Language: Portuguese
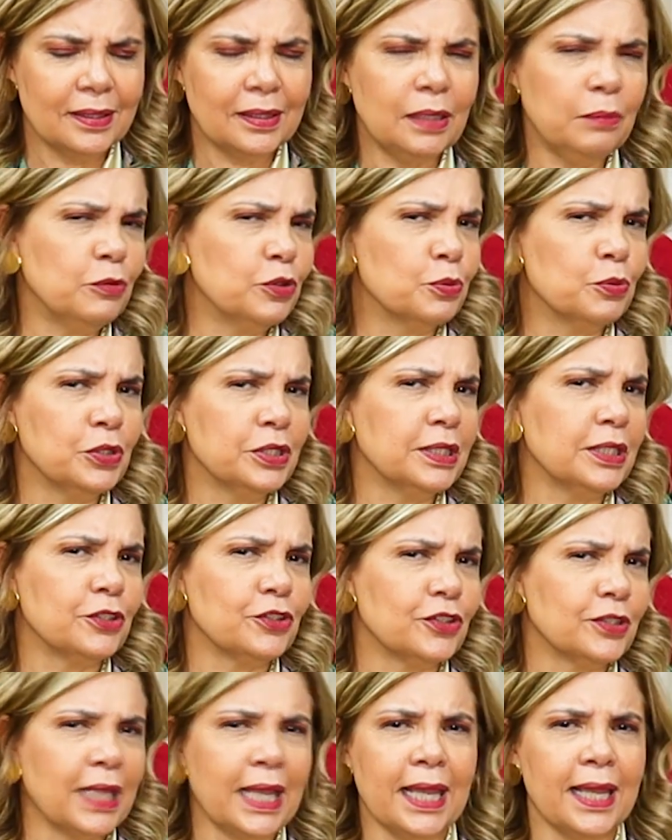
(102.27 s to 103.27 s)
temos
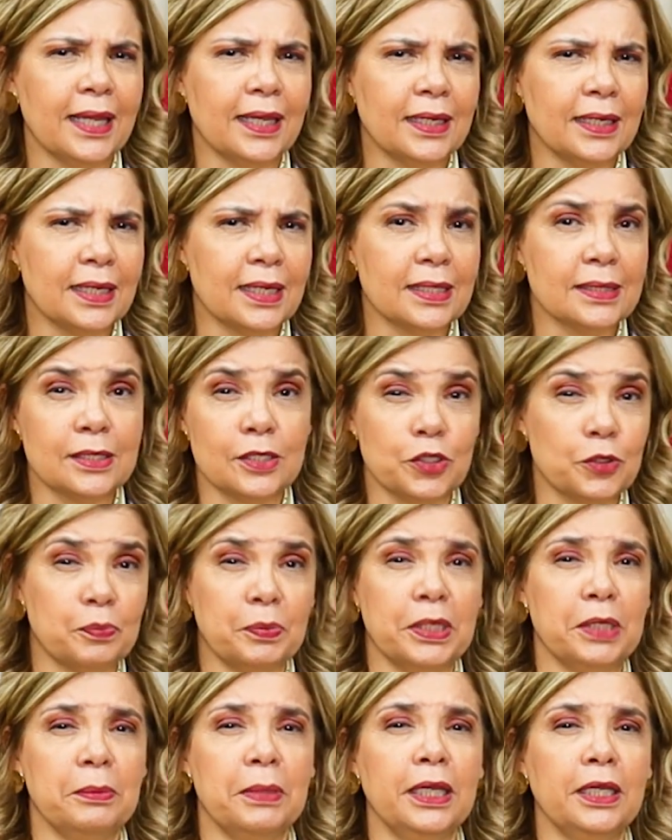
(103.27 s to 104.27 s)
muitas técnicas,
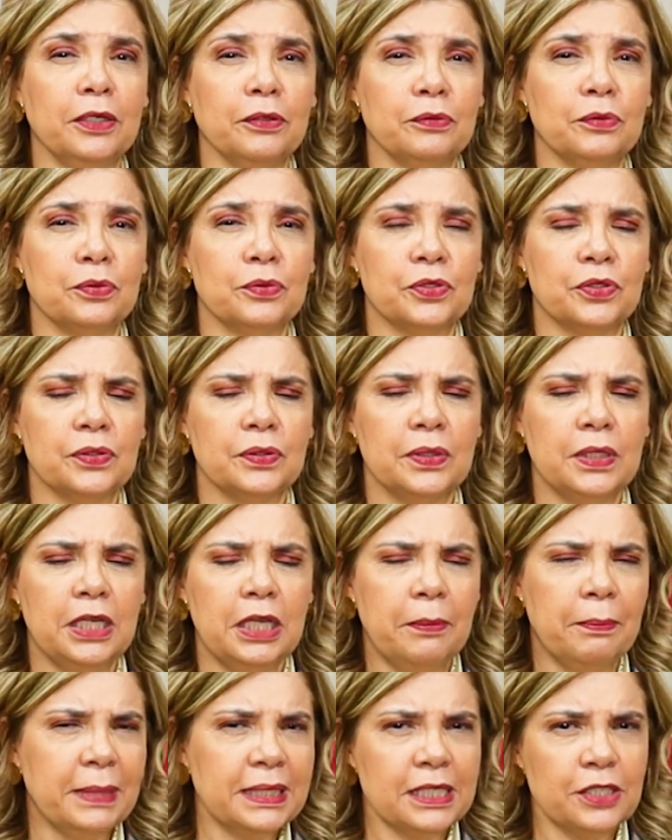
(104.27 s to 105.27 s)
experimentos,
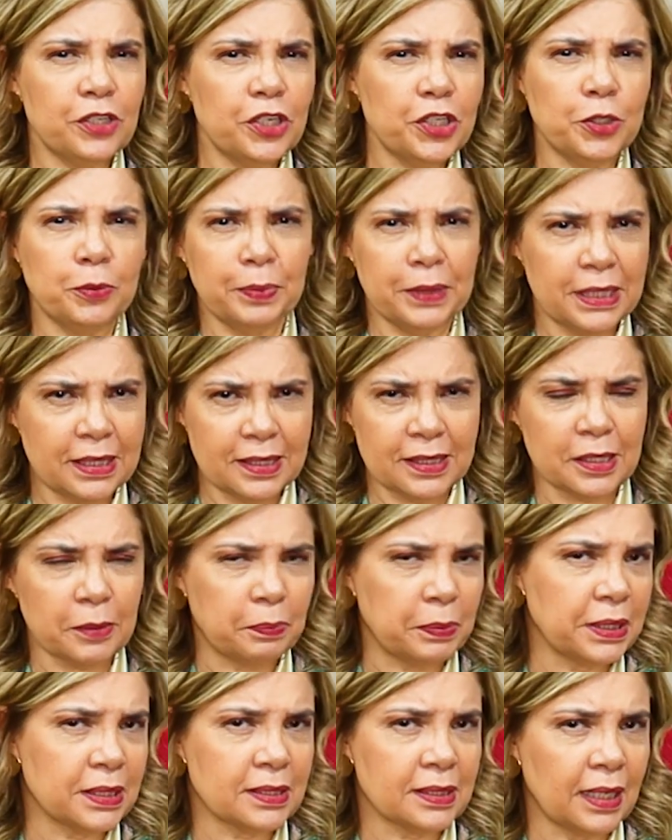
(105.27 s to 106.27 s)
mas a gente precisa
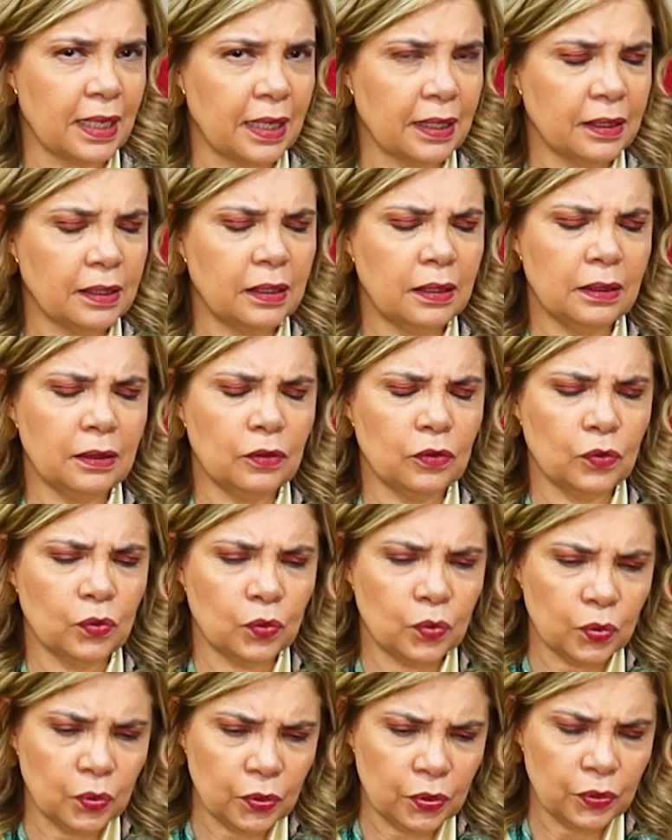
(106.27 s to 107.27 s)
pensar que
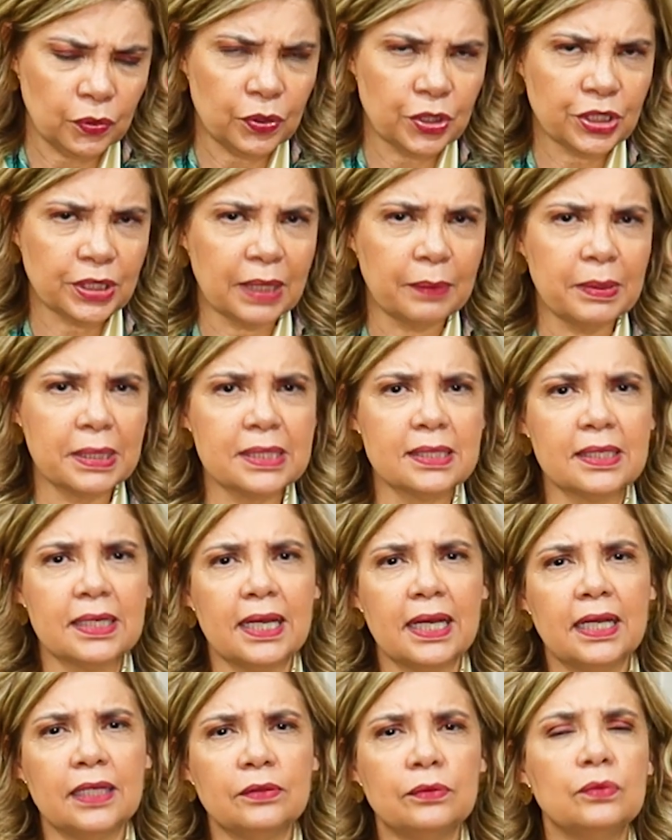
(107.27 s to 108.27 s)
tudo está
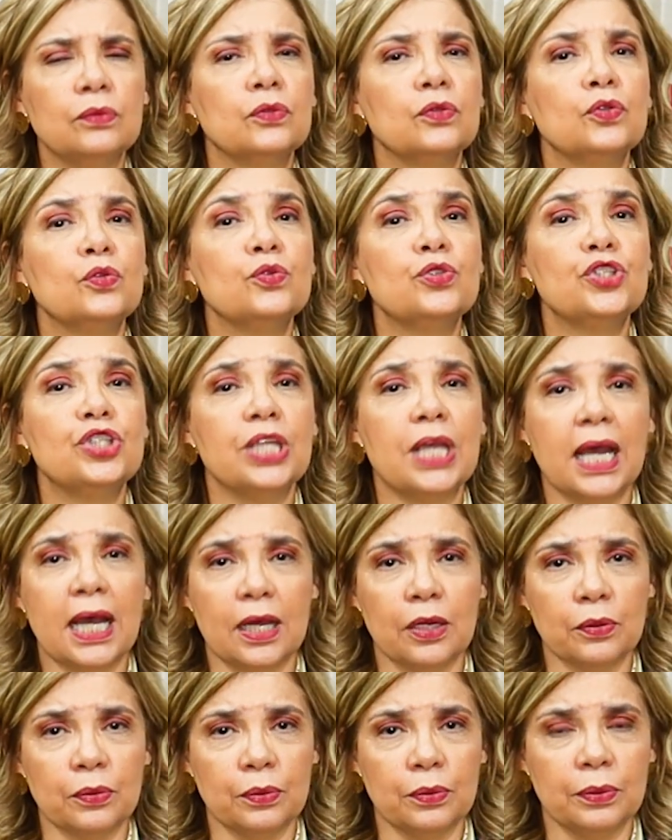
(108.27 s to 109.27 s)
baseado no
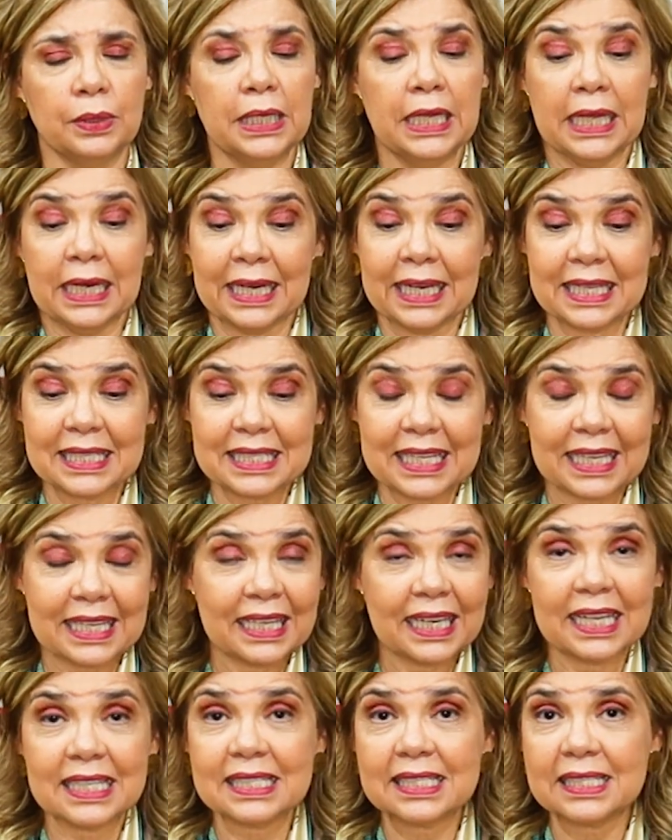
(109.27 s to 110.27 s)
diálogo, nessa
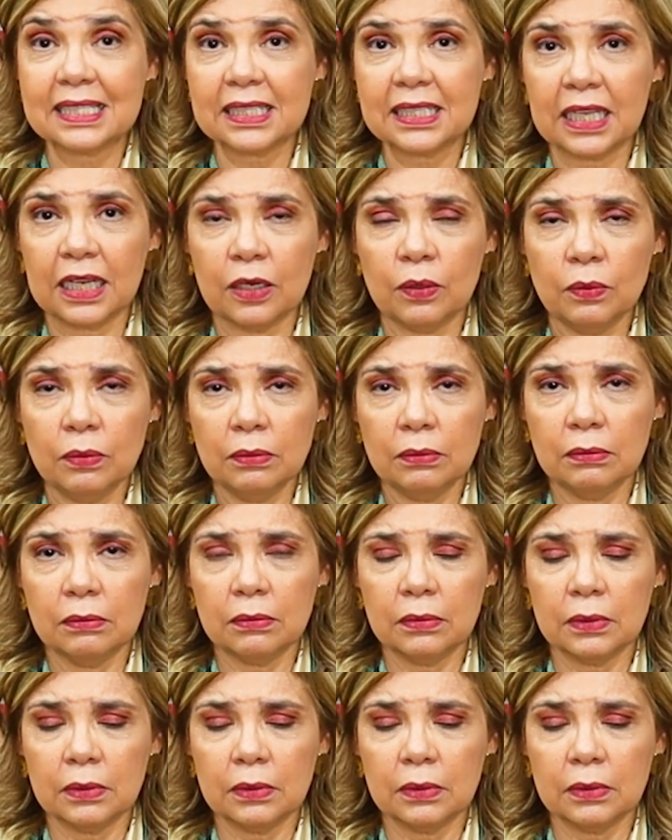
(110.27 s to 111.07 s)
relação